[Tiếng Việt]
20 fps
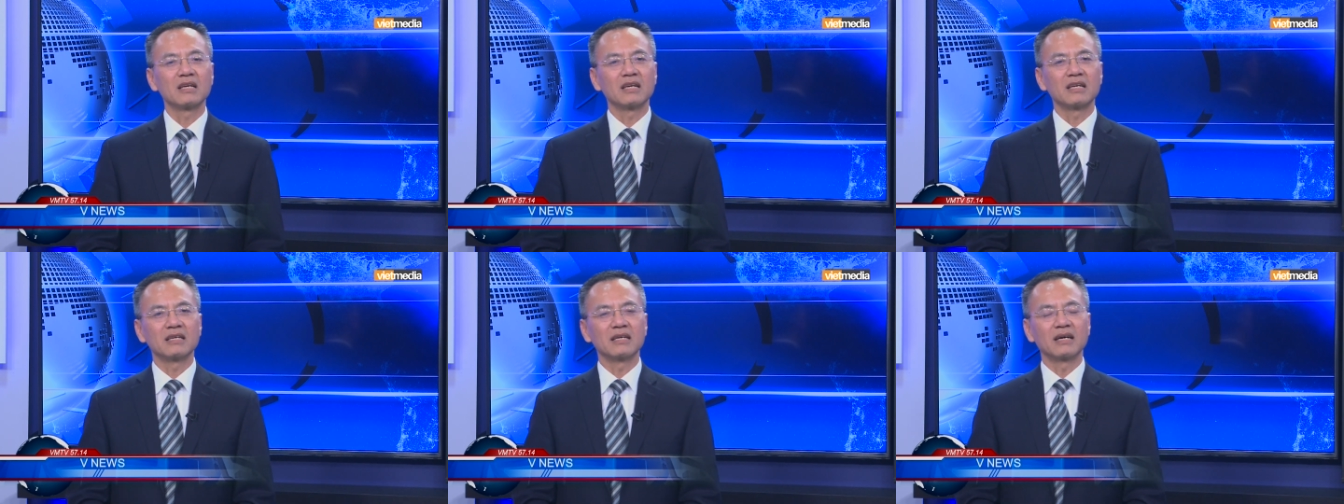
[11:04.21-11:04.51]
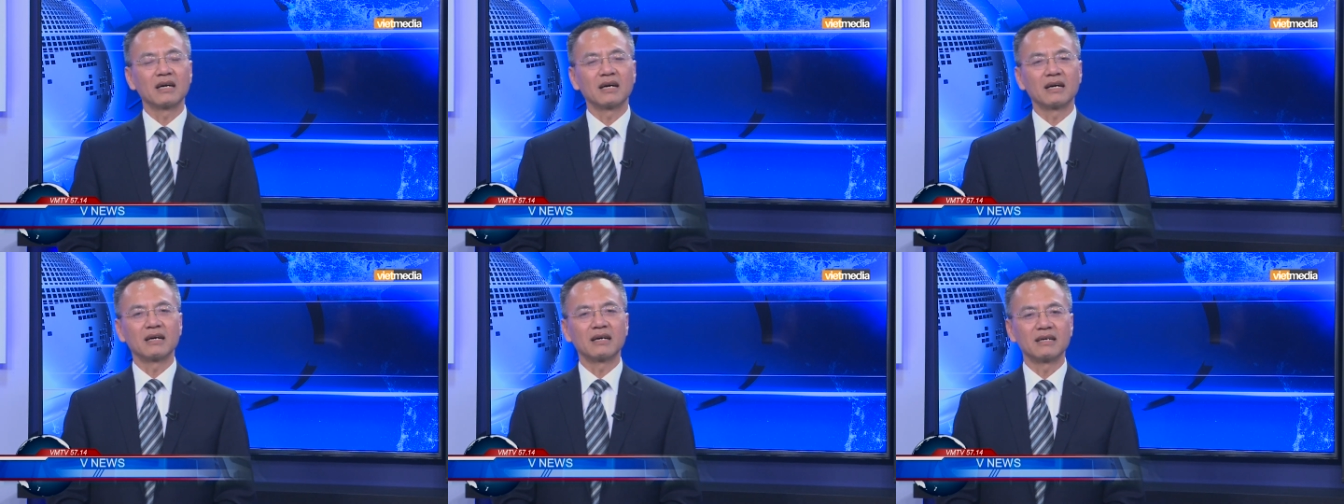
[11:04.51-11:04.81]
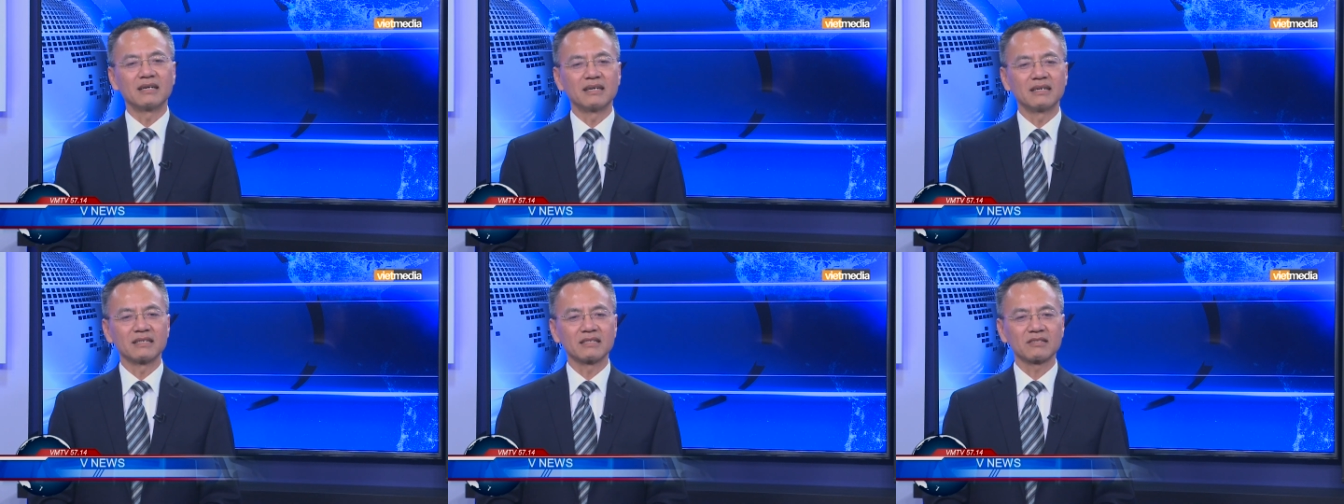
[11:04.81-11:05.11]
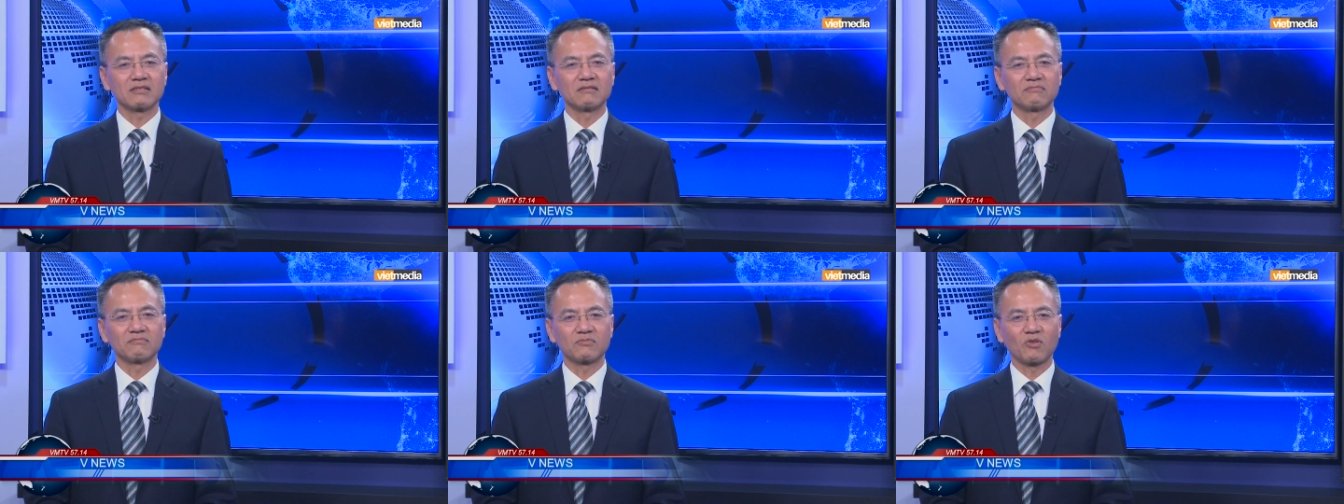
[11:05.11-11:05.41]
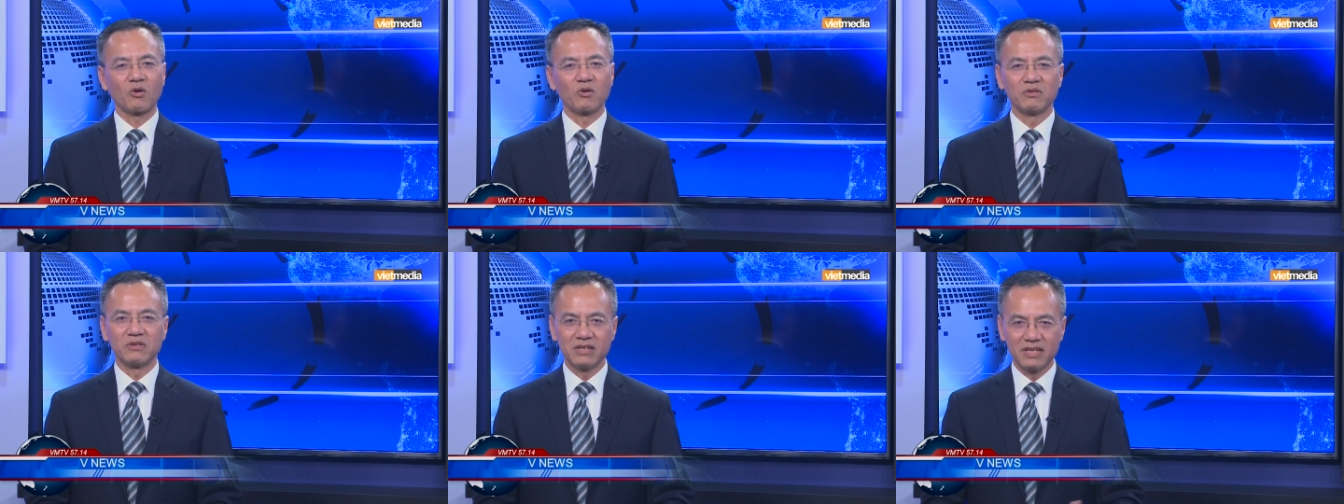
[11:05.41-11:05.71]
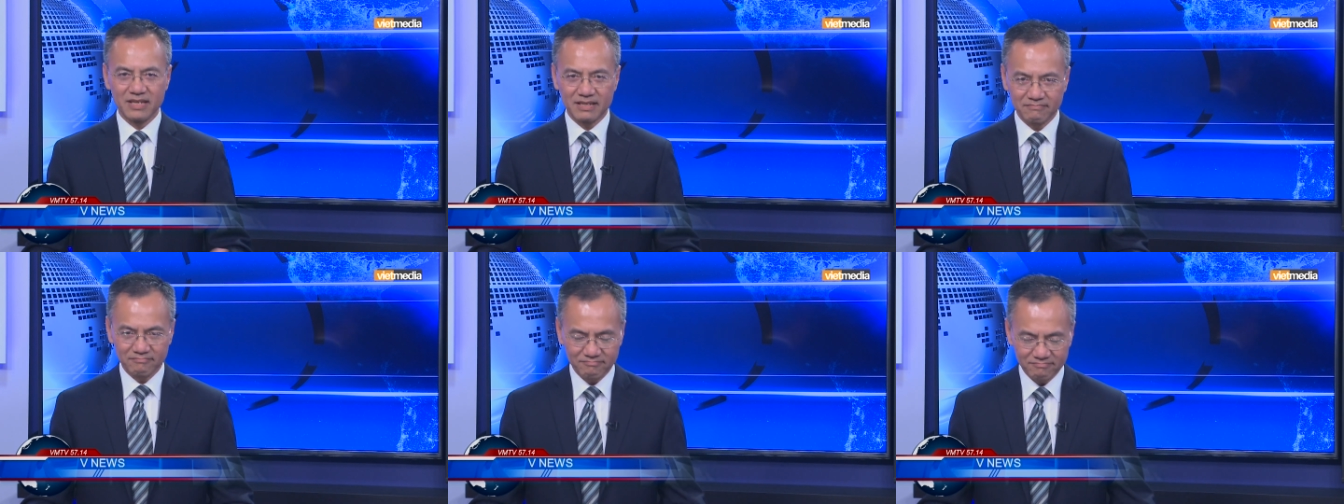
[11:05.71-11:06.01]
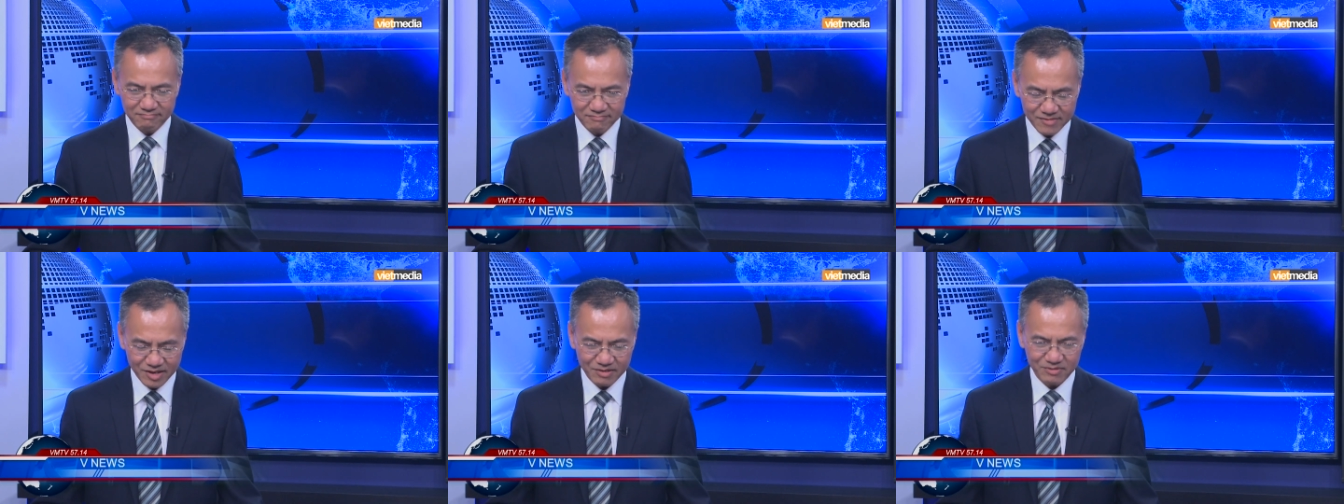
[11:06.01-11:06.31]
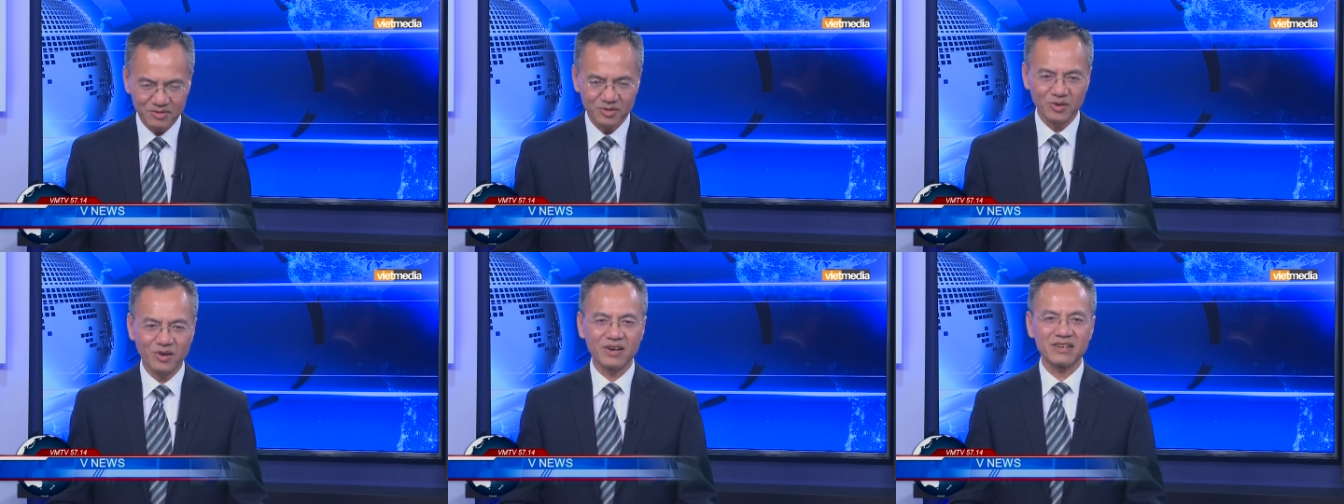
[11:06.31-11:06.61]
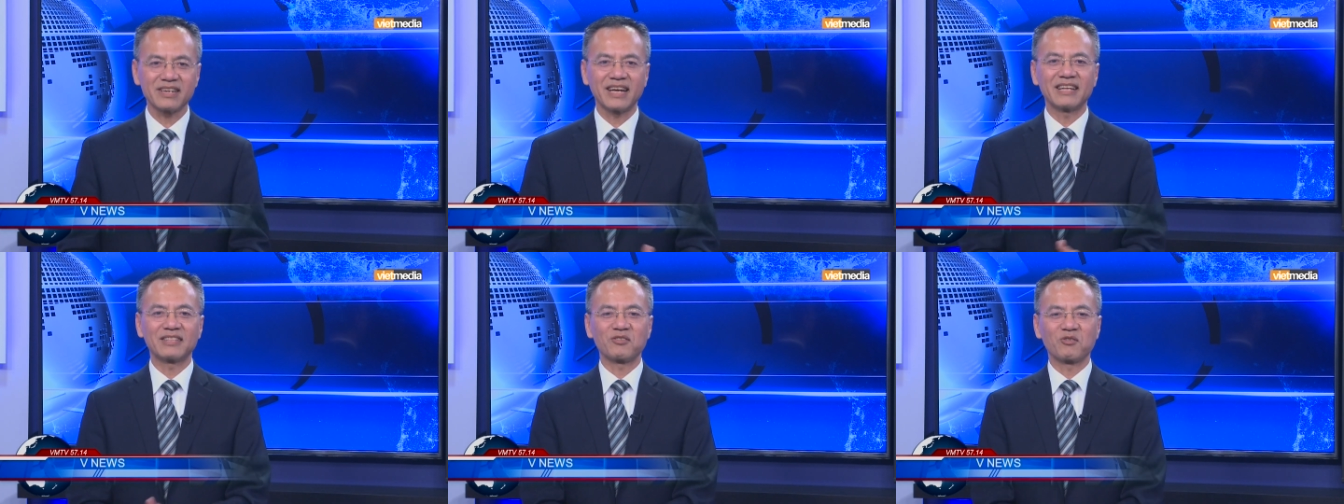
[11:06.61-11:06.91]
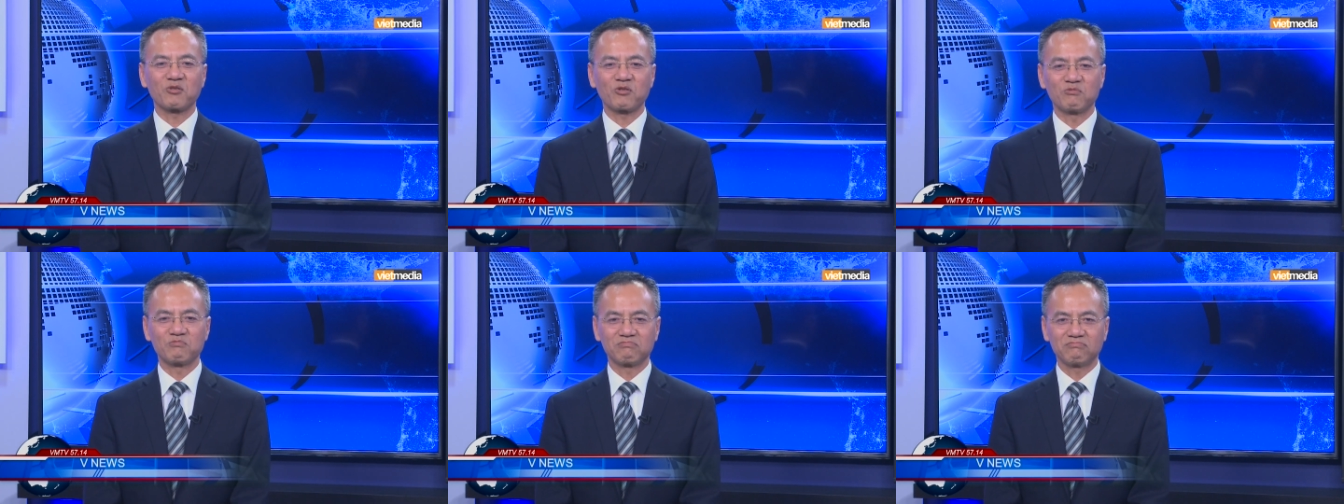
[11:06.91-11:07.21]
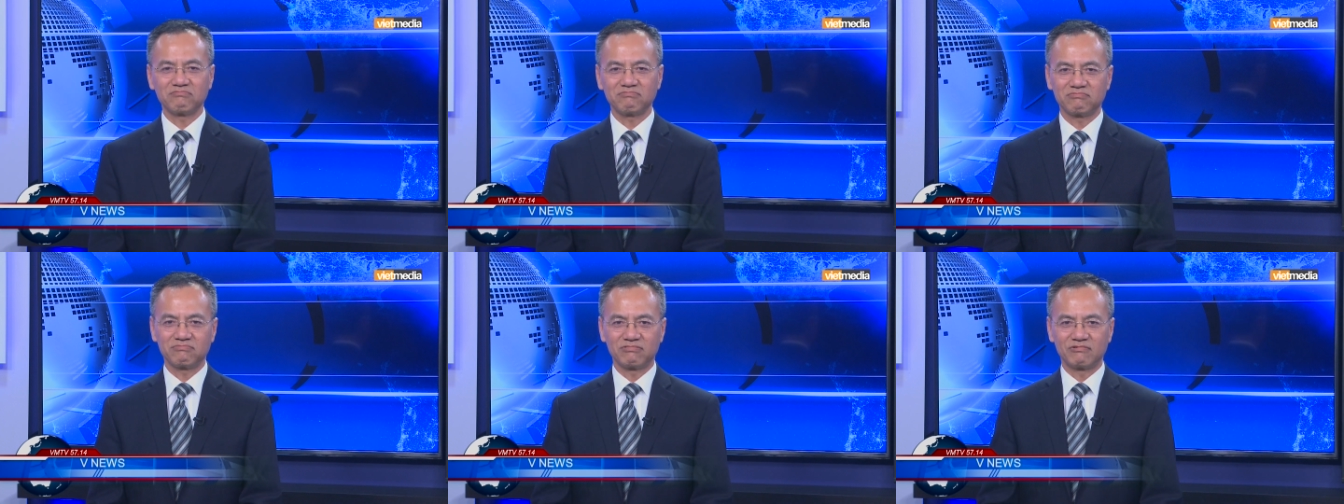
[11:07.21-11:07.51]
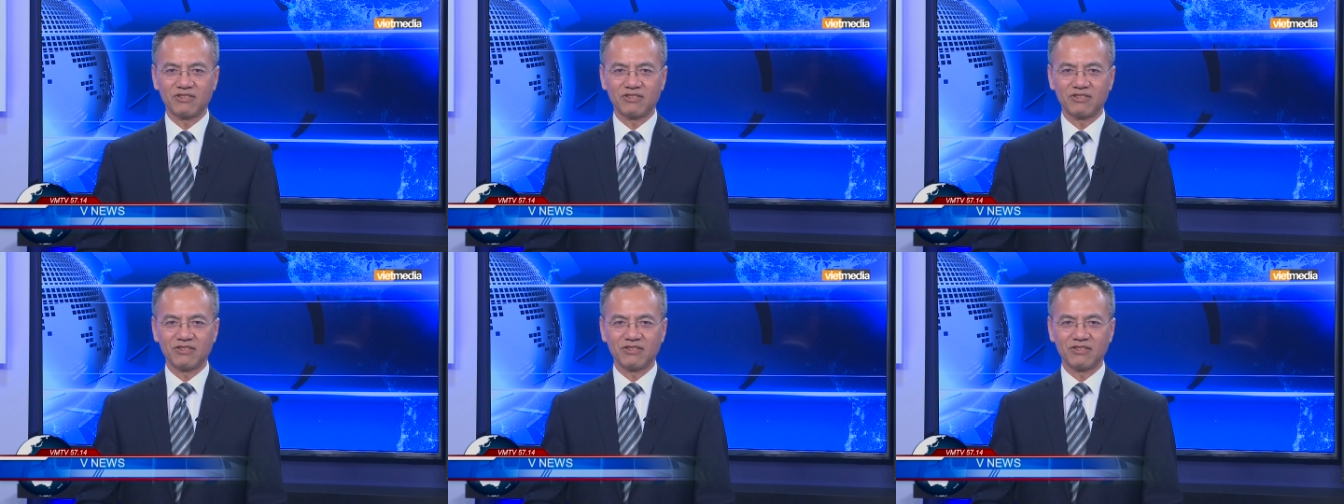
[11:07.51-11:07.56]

À, tôi tôi nói đây tôi cũng